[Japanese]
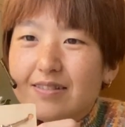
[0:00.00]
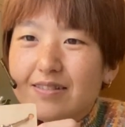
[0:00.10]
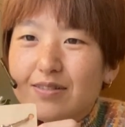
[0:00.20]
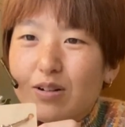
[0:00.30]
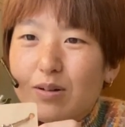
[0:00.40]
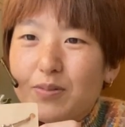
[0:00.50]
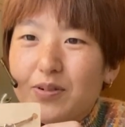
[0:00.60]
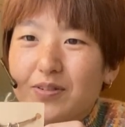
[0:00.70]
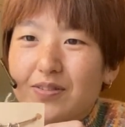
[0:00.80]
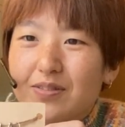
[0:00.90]
とかも
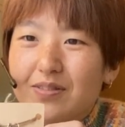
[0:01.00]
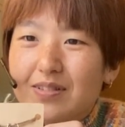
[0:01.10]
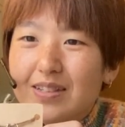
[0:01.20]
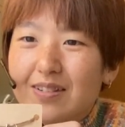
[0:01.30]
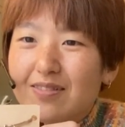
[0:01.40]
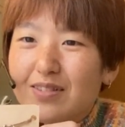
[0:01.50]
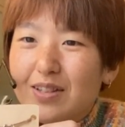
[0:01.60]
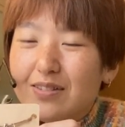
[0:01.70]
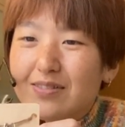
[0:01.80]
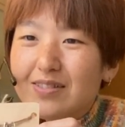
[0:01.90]
いろんな
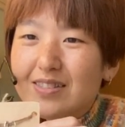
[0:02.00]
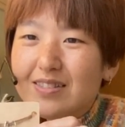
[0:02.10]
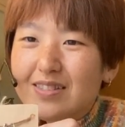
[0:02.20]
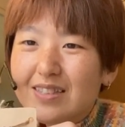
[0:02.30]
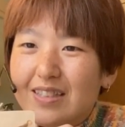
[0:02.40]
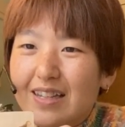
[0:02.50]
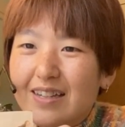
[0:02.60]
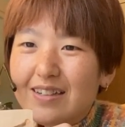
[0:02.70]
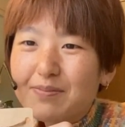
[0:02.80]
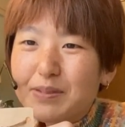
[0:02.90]
の作って
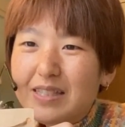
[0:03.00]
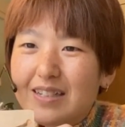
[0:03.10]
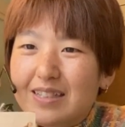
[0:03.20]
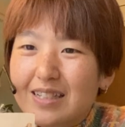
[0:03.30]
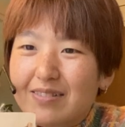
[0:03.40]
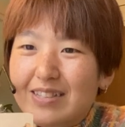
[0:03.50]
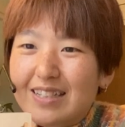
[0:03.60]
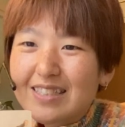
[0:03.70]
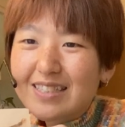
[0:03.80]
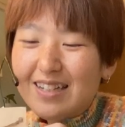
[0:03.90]
みんなに
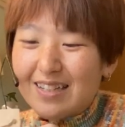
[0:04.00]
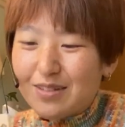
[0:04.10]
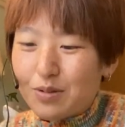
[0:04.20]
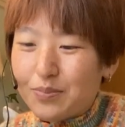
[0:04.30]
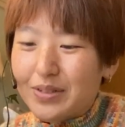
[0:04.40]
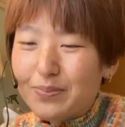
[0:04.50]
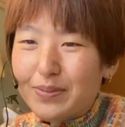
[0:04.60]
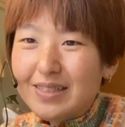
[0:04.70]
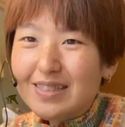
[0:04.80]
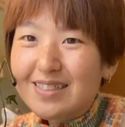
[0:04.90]
渡したいと思います